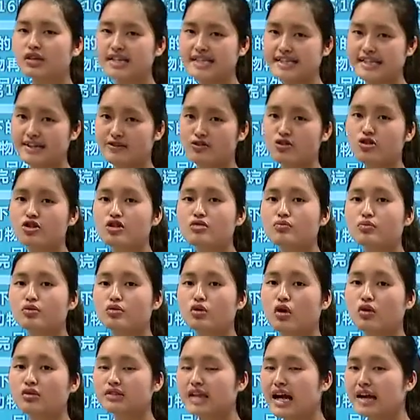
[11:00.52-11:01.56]
用的形式
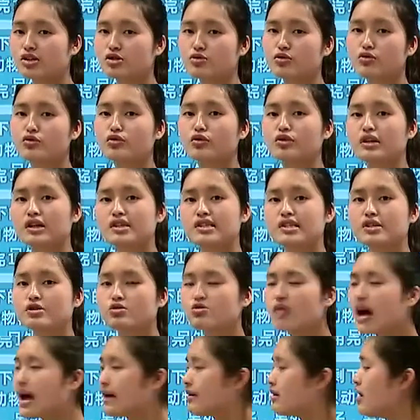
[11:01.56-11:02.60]
不同，它是运用的计
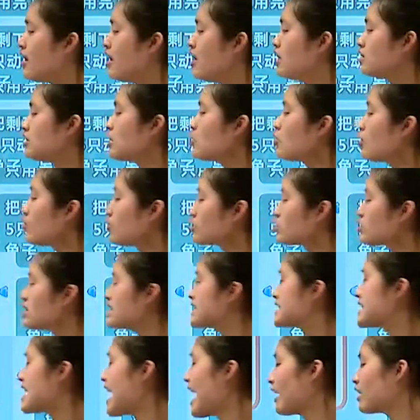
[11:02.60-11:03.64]
算。那我们
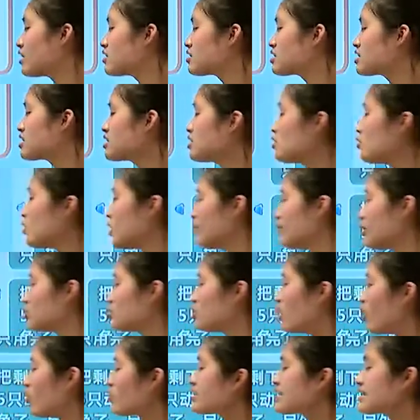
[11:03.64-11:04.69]
说，假设我
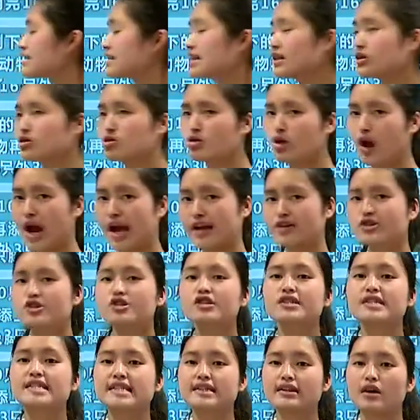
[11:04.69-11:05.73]
们笼子里全
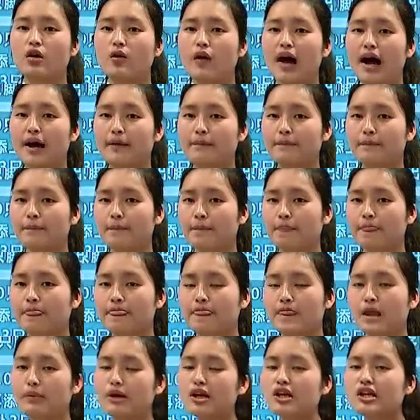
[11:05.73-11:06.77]
是鸡的话，
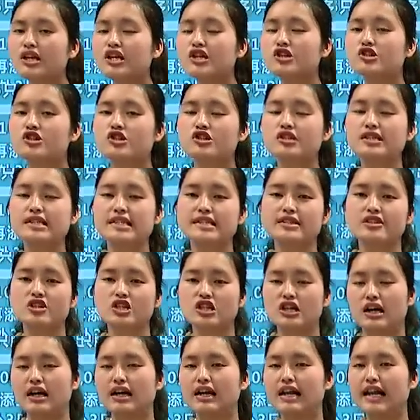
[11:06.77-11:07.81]
那么一只鸡
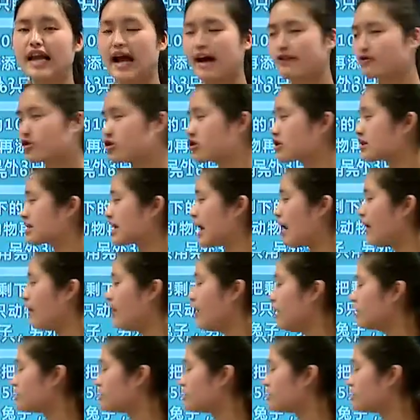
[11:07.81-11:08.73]
是两只脚，